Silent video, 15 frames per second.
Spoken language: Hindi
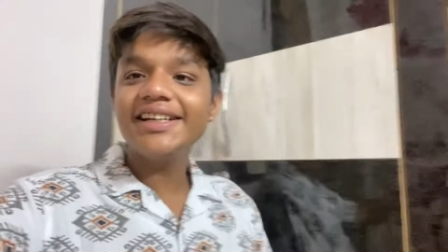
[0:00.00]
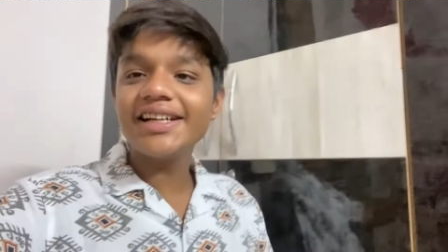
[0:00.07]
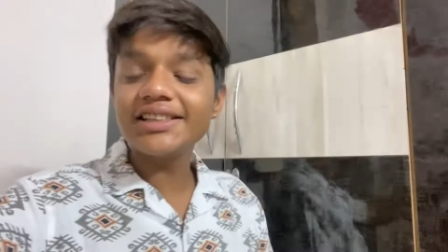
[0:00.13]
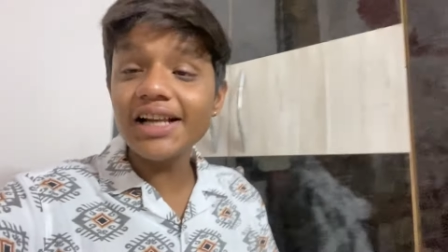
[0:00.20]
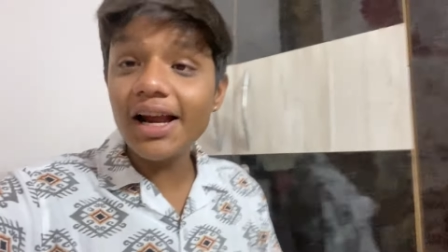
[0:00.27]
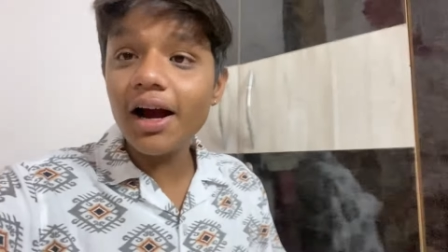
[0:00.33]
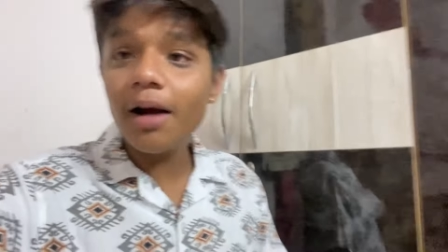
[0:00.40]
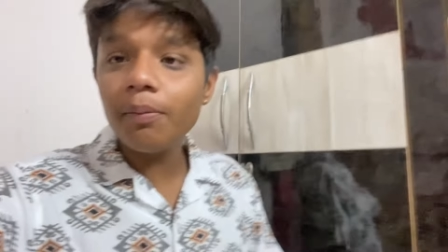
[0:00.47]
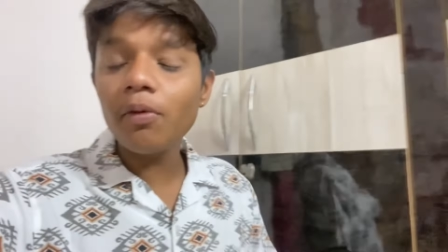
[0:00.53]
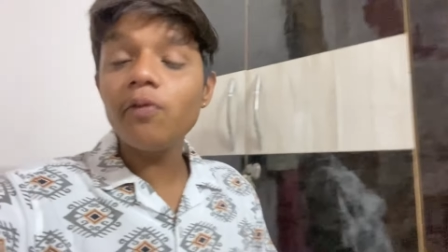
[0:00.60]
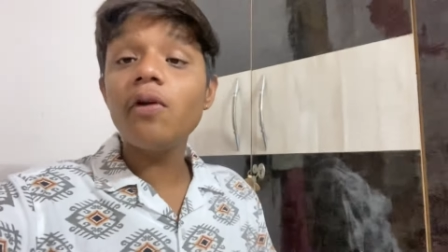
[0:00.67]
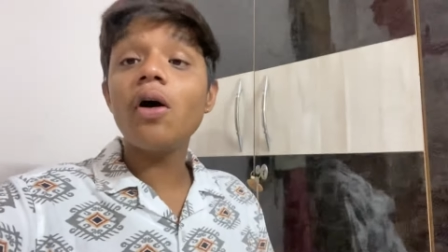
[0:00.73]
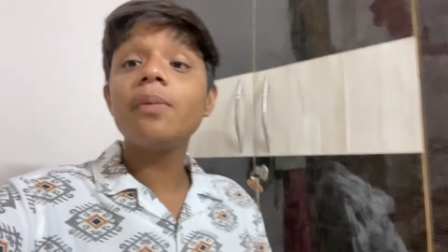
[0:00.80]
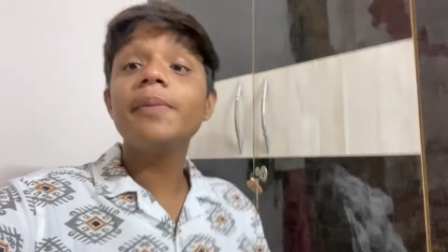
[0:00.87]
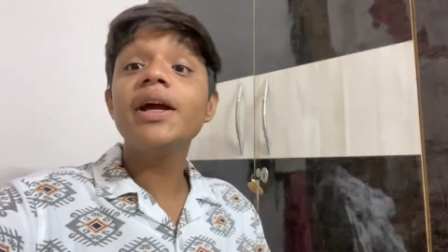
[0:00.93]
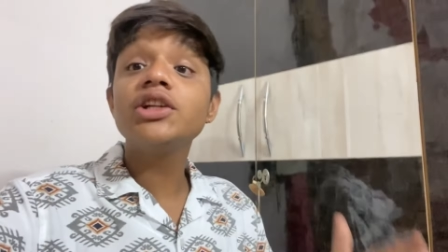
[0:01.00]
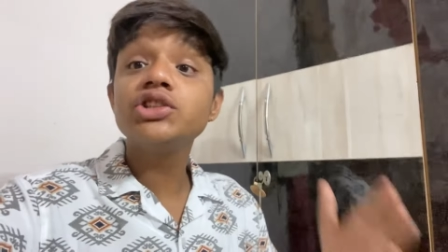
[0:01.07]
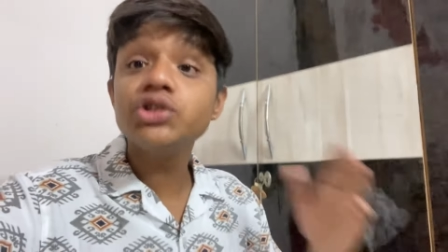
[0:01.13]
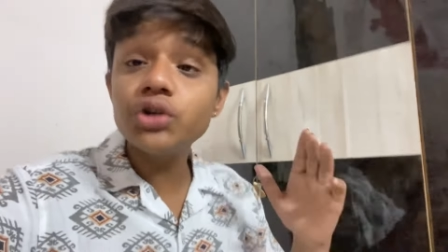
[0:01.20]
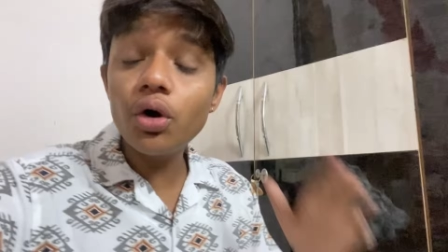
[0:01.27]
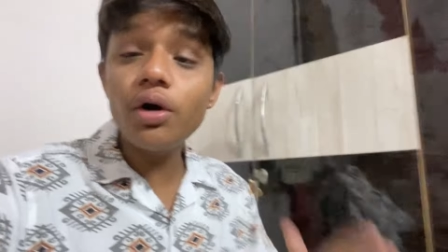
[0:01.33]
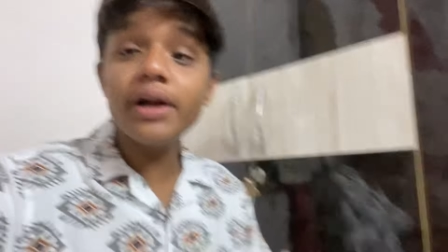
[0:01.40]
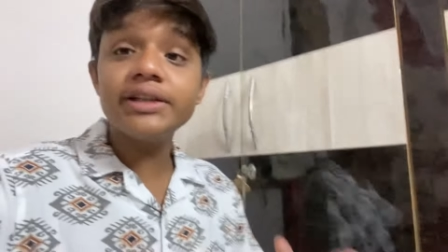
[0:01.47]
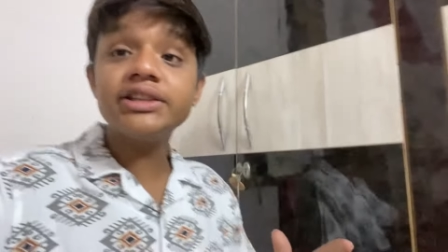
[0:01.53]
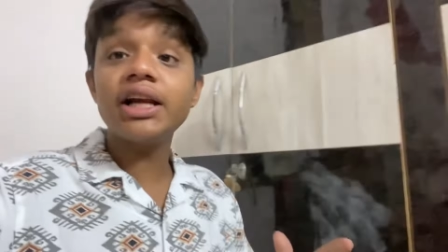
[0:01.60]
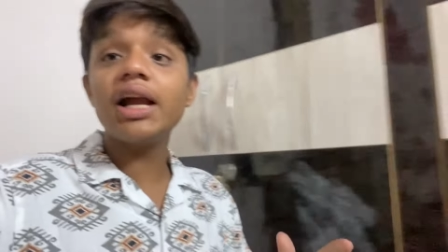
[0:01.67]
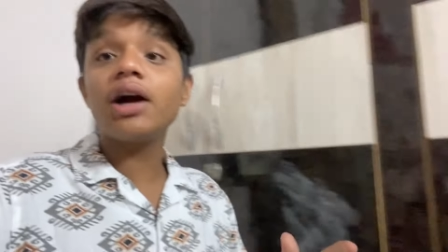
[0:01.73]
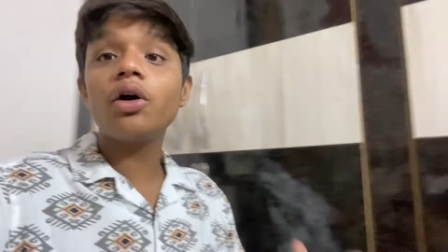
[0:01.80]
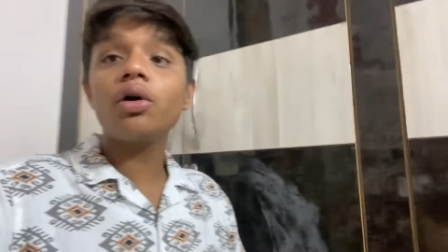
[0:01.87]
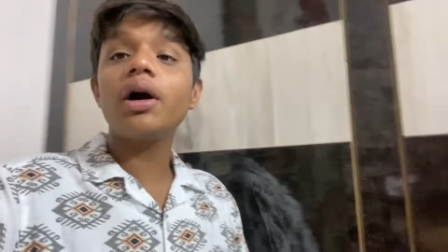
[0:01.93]
कैसा लगा आपको ब्लॉग मेक श्योर अच्छा
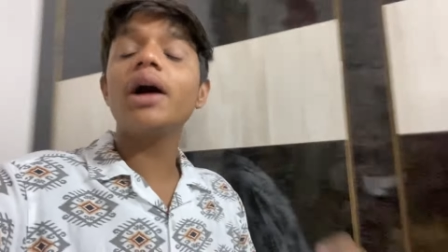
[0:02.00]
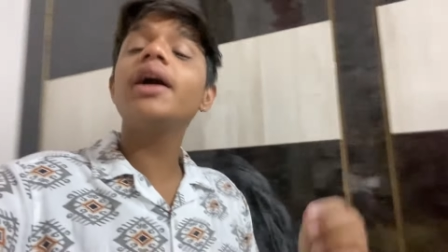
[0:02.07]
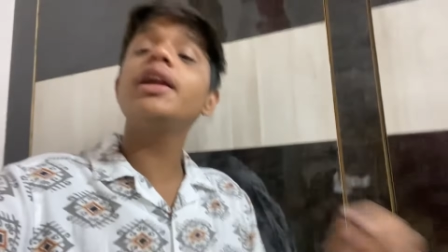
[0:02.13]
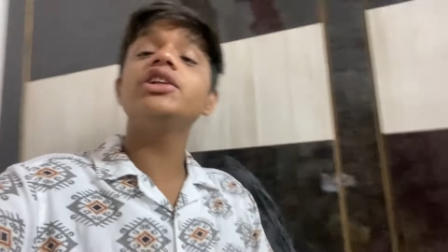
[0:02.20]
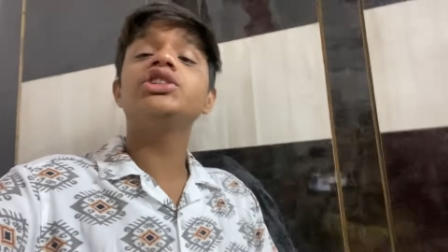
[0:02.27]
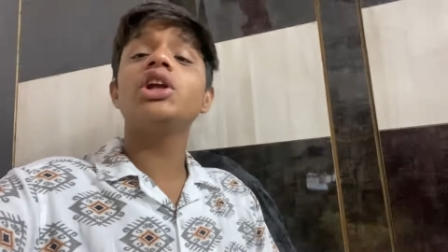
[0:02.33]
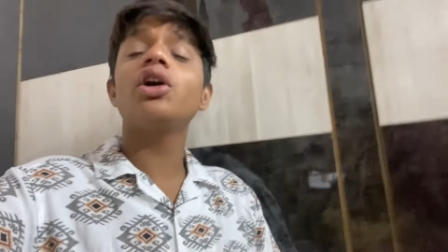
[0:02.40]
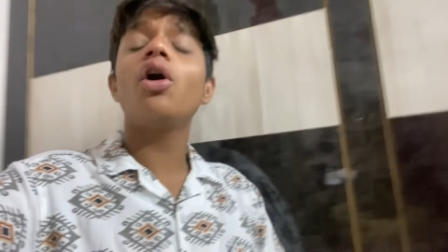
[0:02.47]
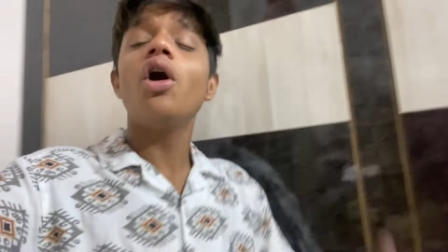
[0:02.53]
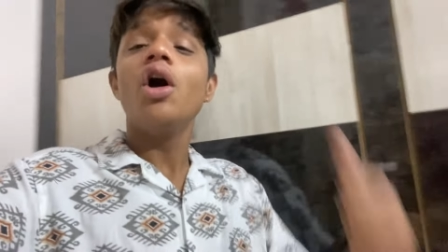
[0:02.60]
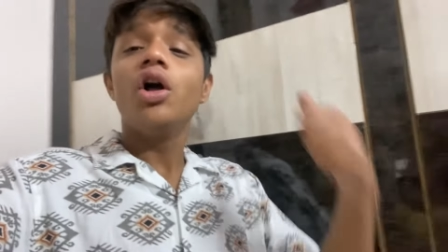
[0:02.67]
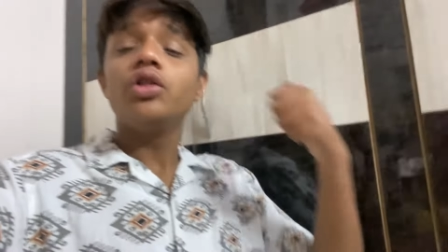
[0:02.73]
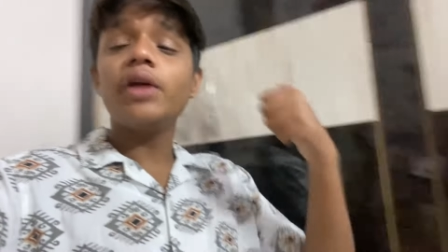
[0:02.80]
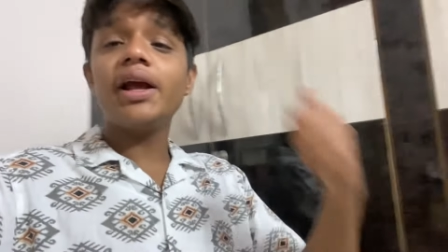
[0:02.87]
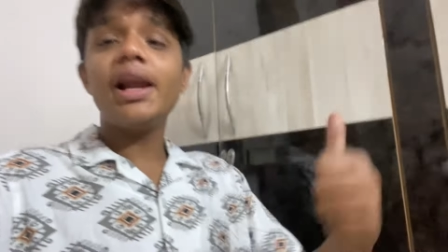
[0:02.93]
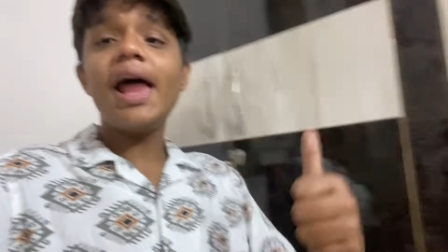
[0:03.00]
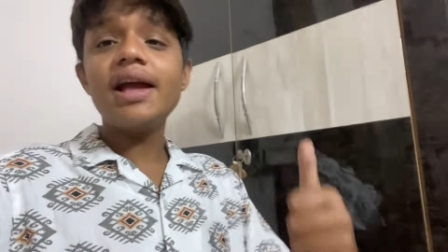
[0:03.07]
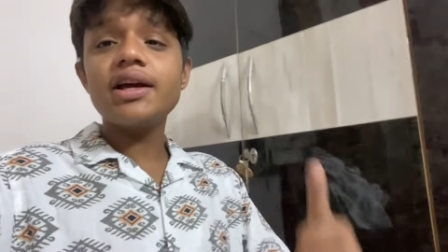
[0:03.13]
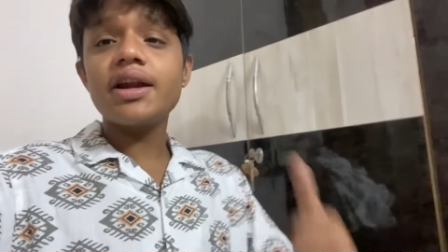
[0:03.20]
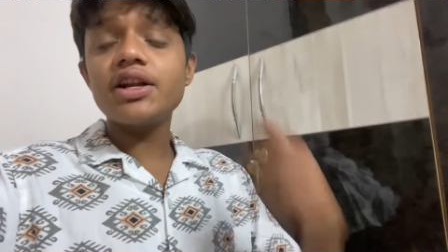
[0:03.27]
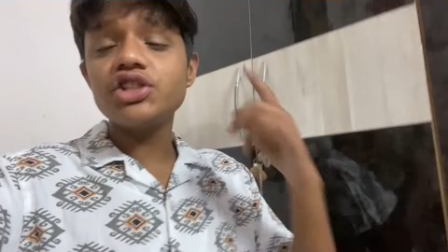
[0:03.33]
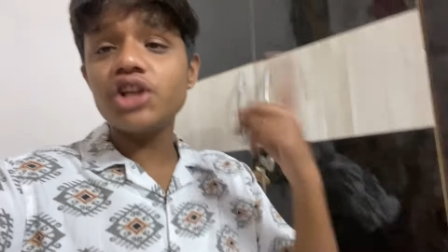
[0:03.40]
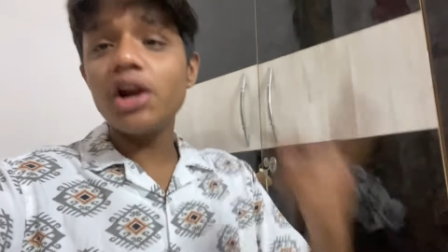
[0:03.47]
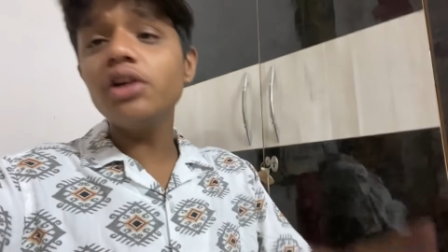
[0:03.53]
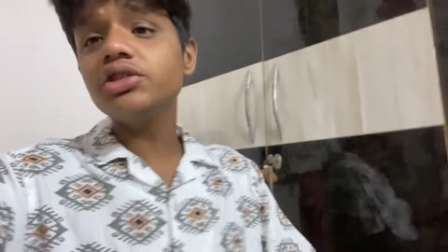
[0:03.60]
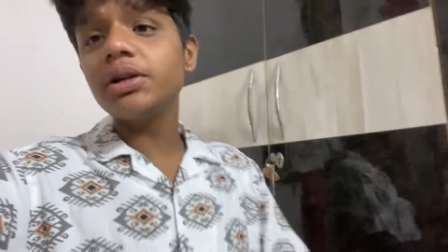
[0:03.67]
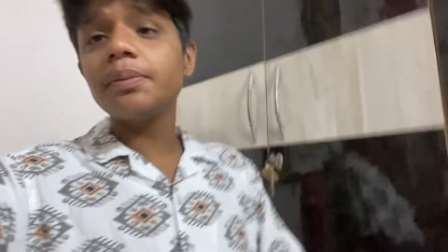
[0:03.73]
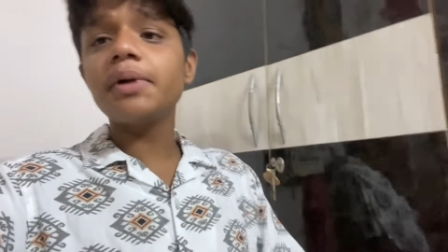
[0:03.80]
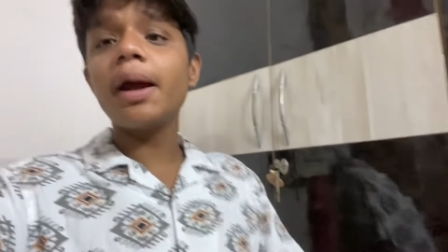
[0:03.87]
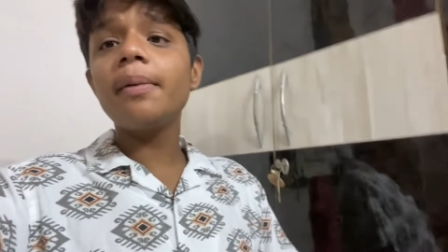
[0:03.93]
लगा हो अगर अच्छा लगा तो एक लाइक करना चलो
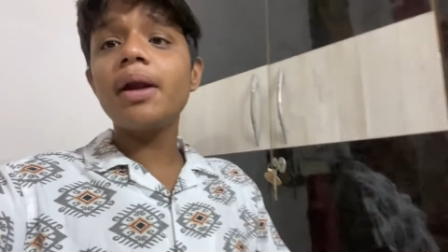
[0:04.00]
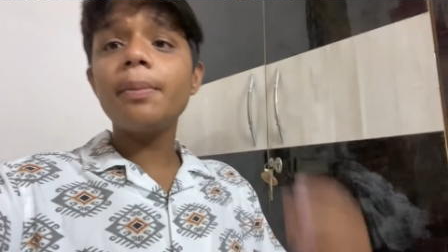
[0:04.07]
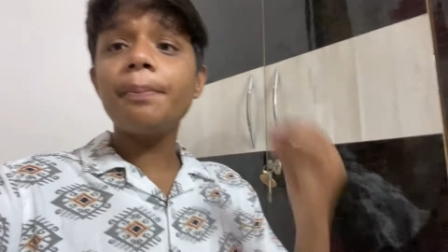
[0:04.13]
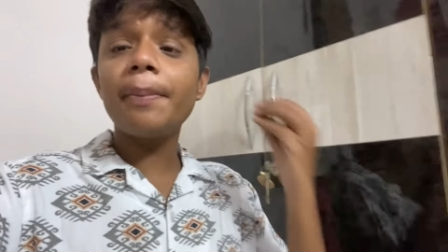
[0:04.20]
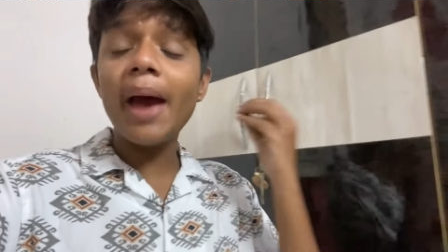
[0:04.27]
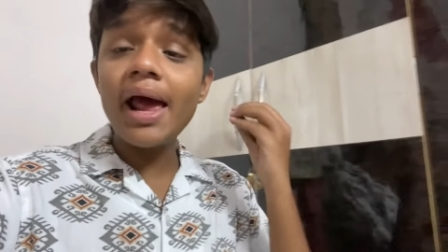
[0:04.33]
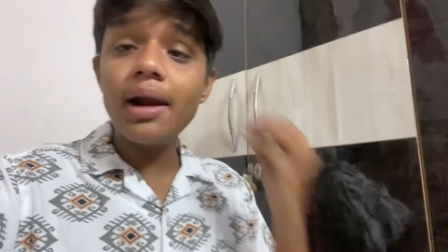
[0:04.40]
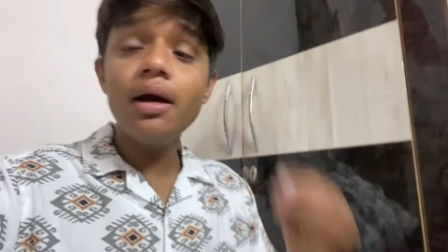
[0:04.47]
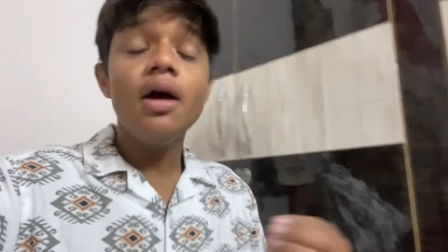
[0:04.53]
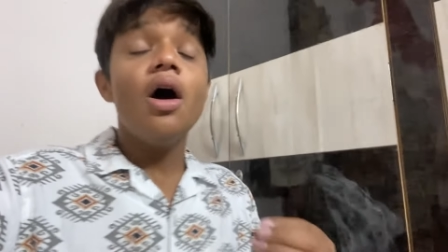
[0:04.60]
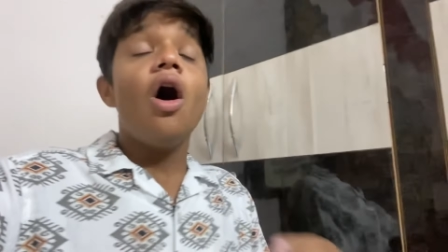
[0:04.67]
सब्सक्राइब करना पहले